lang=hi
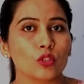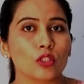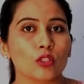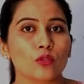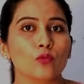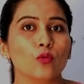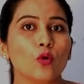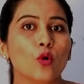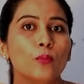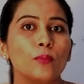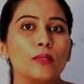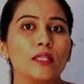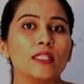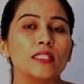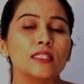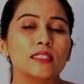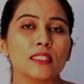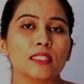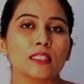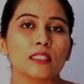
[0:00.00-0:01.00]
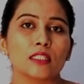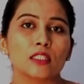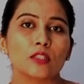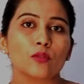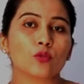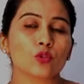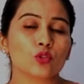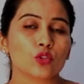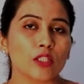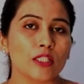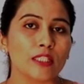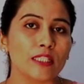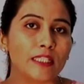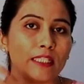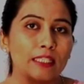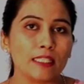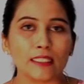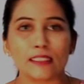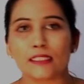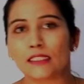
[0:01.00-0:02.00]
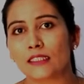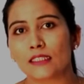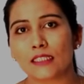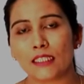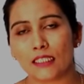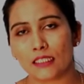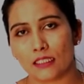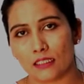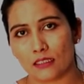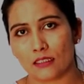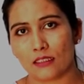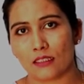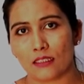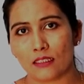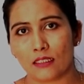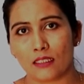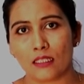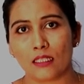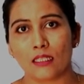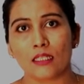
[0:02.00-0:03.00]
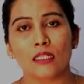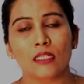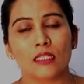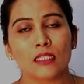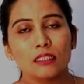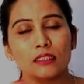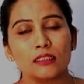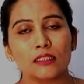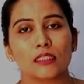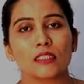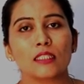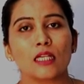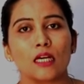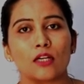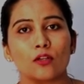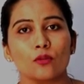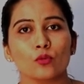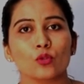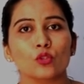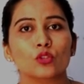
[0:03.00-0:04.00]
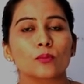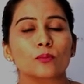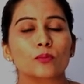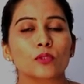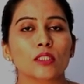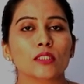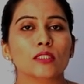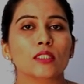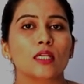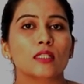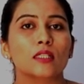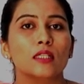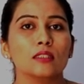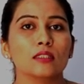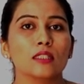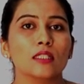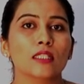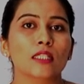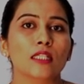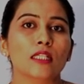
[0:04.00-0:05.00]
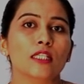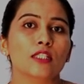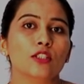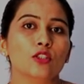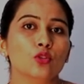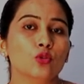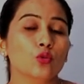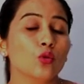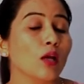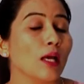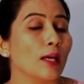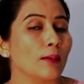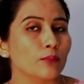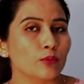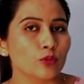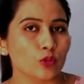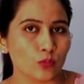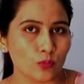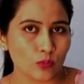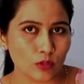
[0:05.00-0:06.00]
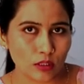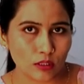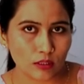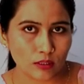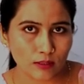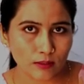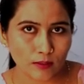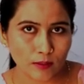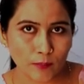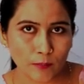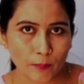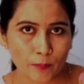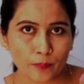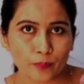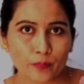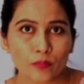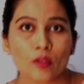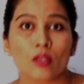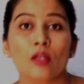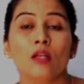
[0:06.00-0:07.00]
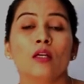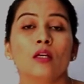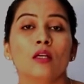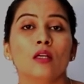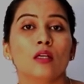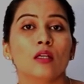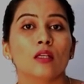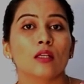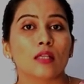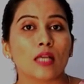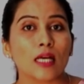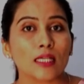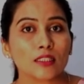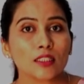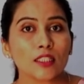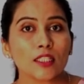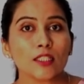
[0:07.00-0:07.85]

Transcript: की वो भी किससे करते हैं वो सन की रेजिज से ही करते हैं इसी कारण वो सबसे ज़्यादा सन की रेजिज को एब्जॉर्ब करते हैं लास्टली